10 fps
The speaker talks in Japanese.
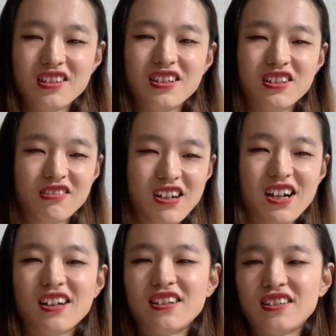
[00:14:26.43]
人
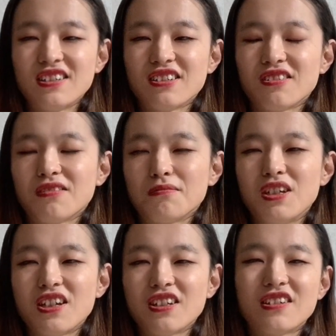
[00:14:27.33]
はその
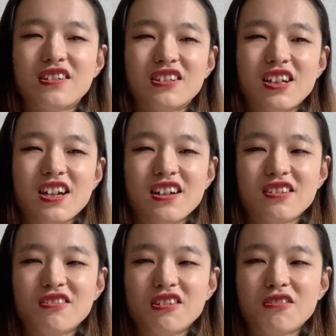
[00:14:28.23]
見えにくくて
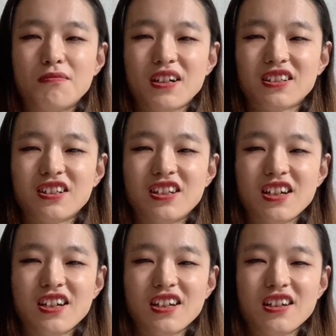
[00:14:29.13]
すごい困って
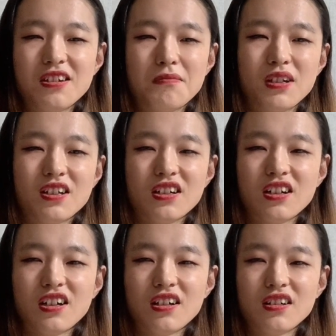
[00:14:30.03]
て、まあ、なん
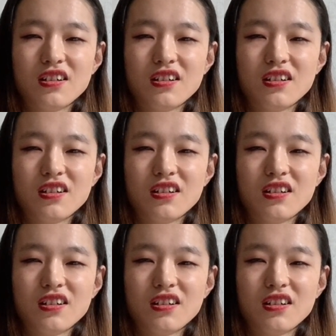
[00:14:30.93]
か